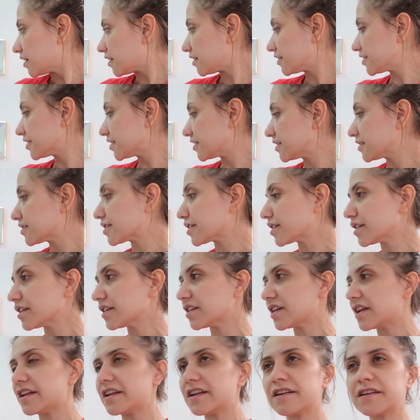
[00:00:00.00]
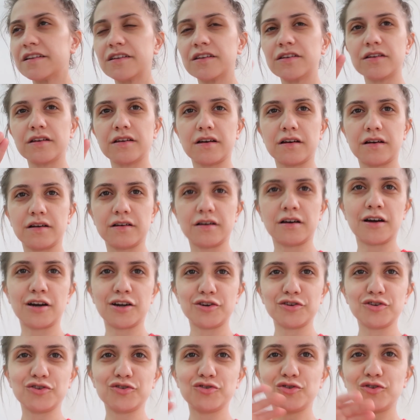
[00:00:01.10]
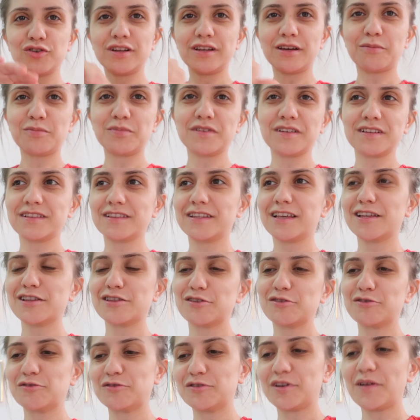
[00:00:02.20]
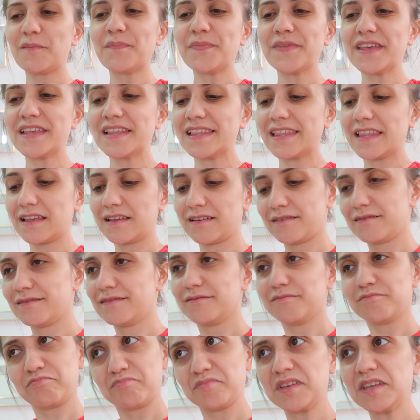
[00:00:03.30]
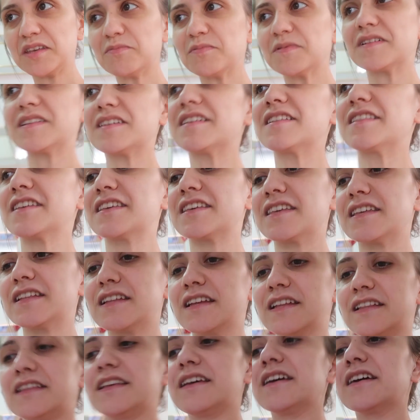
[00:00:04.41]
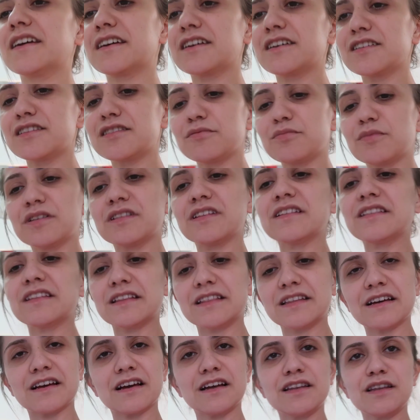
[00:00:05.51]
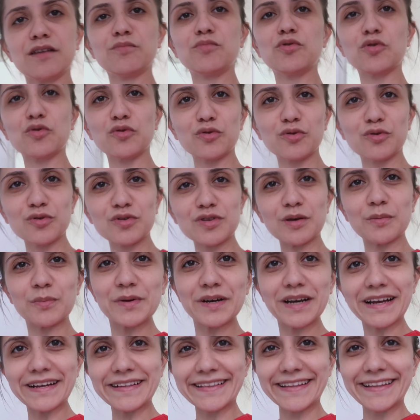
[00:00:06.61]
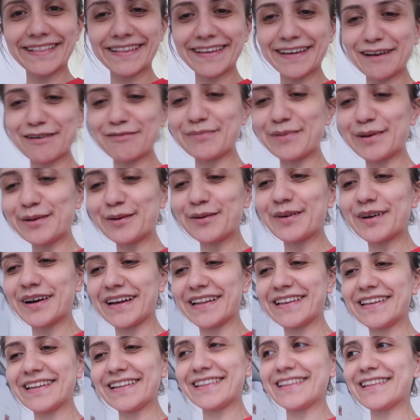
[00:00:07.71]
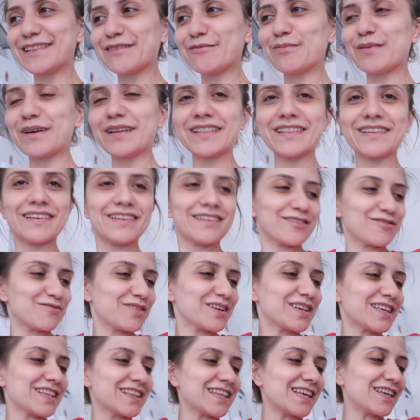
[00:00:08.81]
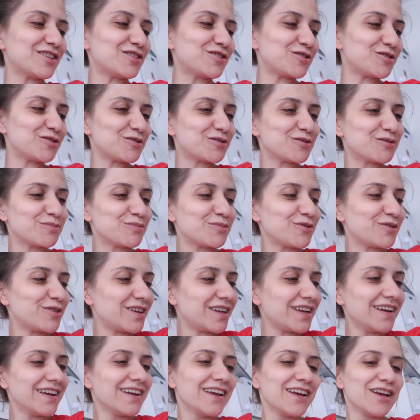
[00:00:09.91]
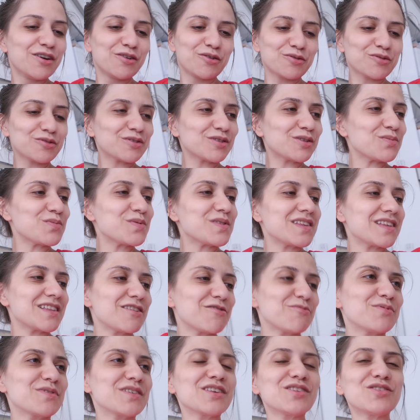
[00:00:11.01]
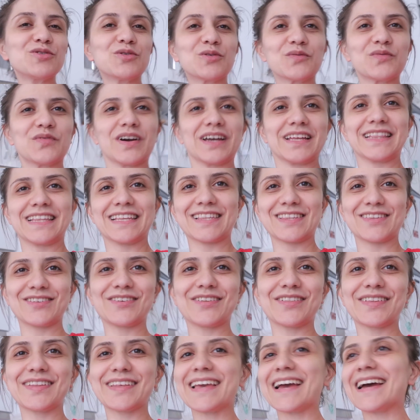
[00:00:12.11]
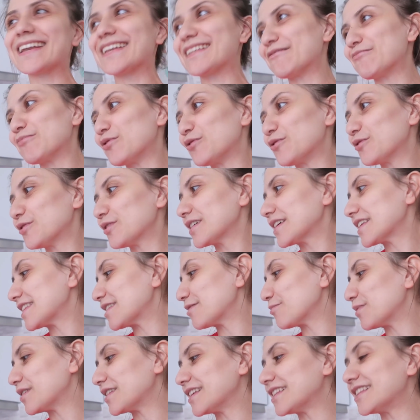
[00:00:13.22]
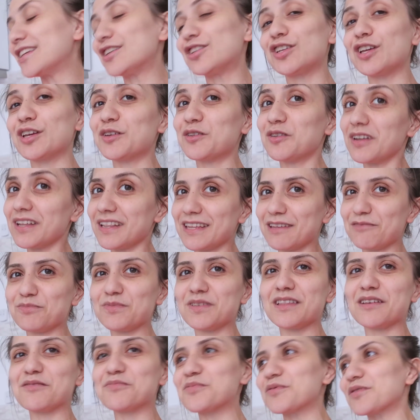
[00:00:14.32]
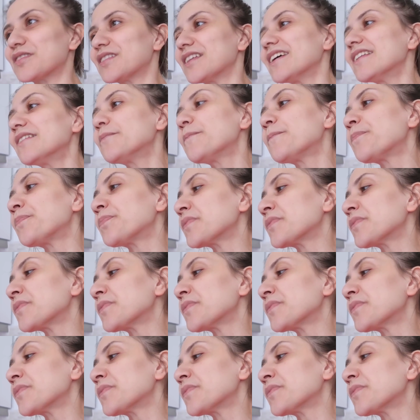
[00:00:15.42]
Ay insanın elleri ağrıyor şöyle yaptıktan sonra. Neyse İyi bitirdik yine de. Kızıma da dedik annem yoruldunsa bırak dedik ama yok anne dedi ben de vakit geçiriyorum böyle. Onun da bize tabii ki çok faydası oldu, yardım oldu. Kızıma da teşekkür edeyim yine buradan.